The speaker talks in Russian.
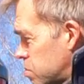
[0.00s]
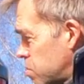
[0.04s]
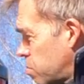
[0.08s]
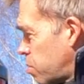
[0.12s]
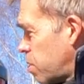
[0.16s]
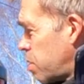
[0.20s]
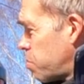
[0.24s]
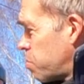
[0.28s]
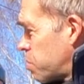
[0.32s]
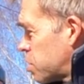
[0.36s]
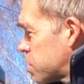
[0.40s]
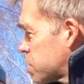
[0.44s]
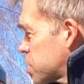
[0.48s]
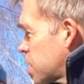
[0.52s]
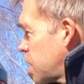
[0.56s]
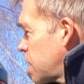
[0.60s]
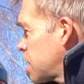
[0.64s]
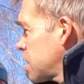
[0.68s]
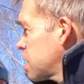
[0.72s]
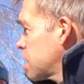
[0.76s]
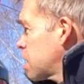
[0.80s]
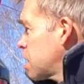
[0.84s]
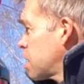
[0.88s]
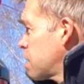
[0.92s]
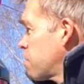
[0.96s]
бампер с
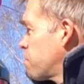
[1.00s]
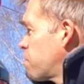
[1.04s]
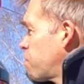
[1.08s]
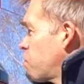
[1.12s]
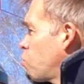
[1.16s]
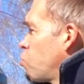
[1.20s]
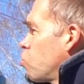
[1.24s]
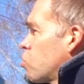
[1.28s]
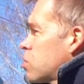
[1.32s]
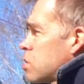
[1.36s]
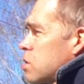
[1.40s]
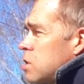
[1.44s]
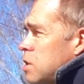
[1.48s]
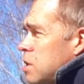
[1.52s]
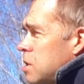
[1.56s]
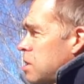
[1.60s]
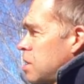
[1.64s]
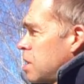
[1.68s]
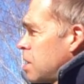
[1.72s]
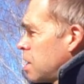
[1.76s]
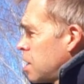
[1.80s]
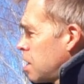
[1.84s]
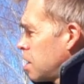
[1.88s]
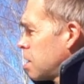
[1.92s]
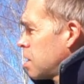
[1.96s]
калиткой. В городе
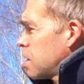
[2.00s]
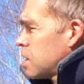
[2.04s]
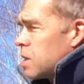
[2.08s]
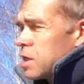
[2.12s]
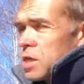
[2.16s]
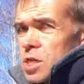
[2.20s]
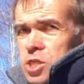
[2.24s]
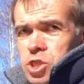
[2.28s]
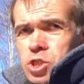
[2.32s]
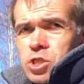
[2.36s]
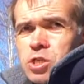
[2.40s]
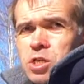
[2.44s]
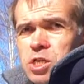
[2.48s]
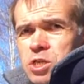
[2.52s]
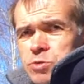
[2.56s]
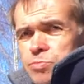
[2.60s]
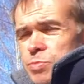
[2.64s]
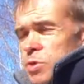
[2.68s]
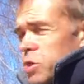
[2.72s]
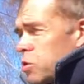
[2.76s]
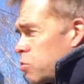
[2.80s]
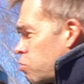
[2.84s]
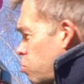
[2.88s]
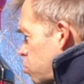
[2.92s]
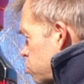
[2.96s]
каждый раз
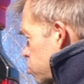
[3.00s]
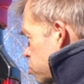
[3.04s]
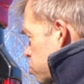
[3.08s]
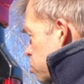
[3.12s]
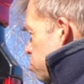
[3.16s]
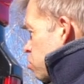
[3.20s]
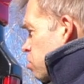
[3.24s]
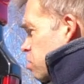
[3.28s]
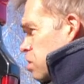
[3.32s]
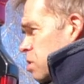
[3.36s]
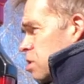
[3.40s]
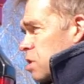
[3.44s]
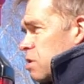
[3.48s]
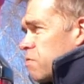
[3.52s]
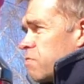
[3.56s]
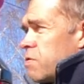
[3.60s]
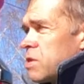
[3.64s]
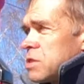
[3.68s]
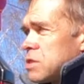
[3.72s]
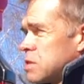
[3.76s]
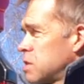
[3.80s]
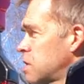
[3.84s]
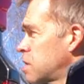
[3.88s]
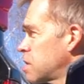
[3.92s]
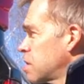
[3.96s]
приходится ее
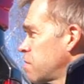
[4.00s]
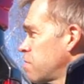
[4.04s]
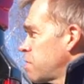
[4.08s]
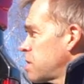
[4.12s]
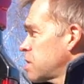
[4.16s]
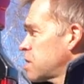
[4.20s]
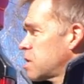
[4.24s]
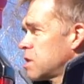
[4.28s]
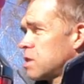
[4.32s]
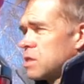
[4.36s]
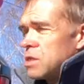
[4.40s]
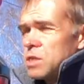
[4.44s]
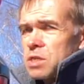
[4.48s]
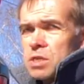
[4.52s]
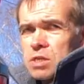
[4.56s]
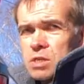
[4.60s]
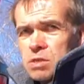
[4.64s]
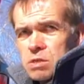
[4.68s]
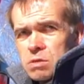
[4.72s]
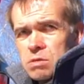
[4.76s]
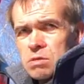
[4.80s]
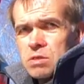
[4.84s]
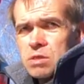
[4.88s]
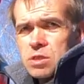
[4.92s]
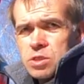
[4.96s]
открывать-закрывать,
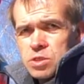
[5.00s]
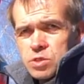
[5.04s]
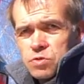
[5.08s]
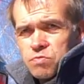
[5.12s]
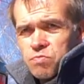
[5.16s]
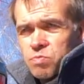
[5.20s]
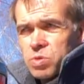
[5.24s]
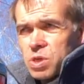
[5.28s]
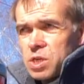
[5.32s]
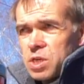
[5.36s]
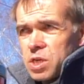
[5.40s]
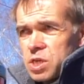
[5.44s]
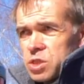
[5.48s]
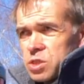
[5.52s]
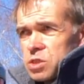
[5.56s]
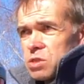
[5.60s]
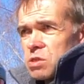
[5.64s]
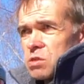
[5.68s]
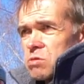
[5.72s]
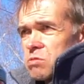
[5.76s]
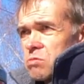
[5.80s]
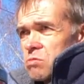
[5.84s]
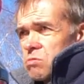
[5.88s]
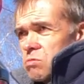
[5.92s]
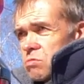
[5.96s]
когда лезешь в багажник.
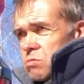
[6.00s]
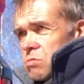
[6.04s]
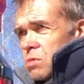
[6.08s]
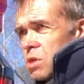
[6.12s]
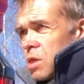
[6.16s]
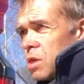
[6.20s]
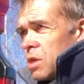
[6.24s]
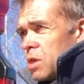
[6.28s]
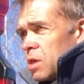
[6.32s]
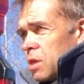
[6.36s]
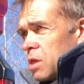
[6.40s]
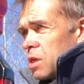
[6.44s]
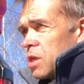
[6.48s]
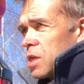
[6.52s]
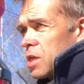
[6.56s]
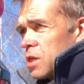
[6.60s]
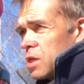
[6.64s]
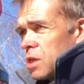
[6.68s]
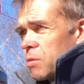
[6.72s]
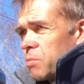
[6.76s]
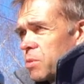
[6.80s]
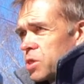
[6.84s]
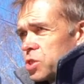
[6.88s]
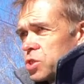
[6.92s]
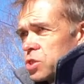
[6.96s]
Ну,
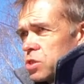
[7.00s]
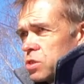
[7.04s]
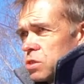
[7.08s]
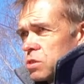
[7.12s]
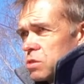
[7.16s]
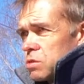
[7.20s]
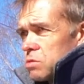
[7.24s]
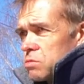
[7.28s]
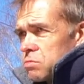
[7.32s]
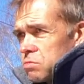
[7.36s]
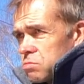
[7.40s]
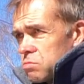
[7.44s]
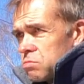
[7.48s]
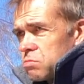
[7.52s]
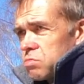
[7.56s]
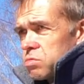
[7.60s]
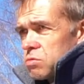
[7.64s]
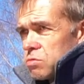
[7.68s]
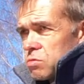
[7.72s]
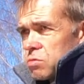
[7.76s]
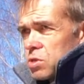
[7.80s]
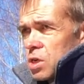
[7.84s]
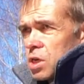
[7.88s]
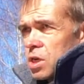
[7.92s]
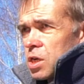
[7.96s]
когда машина
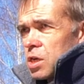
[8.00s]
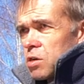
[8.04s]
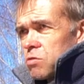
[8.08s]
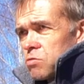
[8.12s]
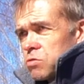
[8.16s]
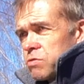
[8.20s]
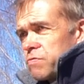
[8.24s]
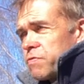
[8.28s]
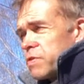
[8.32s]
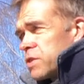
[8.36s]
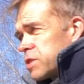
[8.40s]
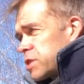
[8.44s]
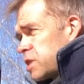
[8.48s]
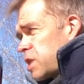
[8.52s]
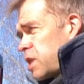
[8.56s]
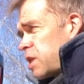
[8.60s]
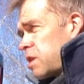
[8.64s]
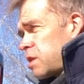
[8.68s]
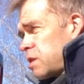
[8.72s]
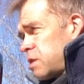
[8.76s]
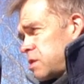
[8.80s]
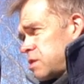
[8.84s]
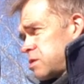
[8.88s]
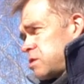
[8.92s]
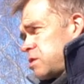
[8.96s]
вот такая
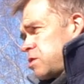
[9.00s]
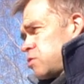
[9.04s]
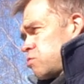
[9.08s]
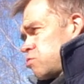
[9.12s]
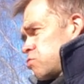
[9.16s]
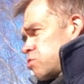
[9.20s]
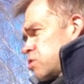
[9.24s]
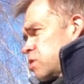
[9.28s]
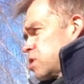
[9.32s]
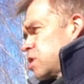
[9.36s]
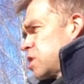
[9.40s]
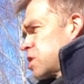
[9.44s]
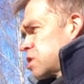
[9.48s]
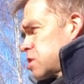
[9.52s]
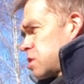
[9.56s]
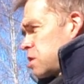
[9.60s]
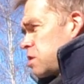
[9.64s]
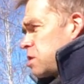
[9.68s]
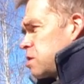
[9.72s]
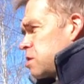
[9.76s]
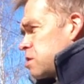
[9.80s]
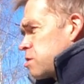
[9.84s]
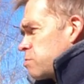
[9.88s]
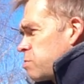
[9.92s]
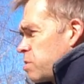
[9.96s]
универсальная, здесь уже каждый
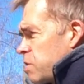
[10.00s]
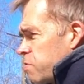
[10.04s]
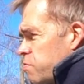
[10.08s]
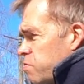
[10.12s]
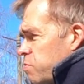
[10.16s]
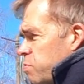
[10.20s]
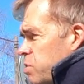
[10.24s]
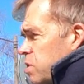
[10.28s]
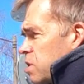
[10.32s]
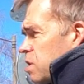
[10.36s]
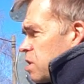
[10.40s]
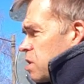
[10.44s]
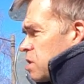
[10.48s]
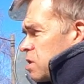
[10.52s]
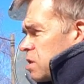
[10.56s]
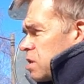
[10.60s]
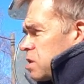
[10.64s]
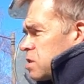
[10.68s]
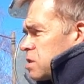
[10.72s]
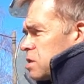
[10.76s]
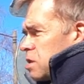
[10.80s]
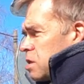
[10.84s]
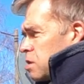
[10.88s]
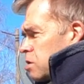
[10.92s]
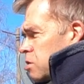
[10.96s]
для себя выбирает.
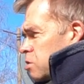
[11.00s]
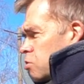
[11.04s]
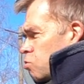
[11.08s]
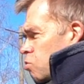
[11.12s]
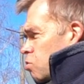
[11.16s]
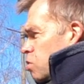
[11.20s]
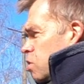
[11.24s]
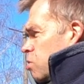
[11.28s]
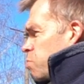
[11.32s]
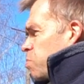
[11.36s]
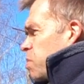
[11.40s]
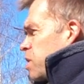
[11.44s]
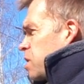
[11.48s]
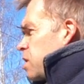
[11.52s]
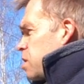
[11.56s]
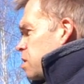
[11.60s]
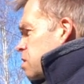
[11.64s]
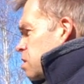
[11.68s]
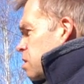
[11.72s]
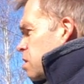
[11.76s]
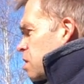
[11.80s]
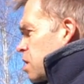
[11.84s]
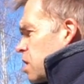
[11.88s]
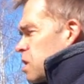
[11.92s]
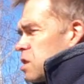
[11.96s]
Если это только
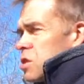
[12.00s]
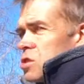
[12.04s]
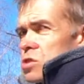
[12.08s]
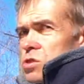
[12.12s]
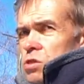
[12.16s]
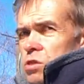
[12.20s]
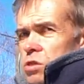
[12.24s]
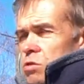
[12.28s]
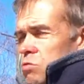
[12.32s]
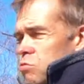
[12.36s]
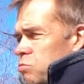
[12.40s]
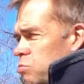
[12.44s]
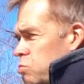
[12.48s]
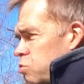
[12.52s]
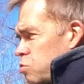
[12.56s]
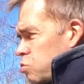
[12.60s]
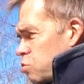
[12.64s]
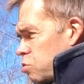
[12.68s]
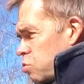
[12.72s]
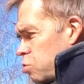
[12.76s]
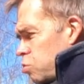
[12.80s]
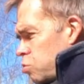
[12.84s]
поездки, конечно, я думаю, что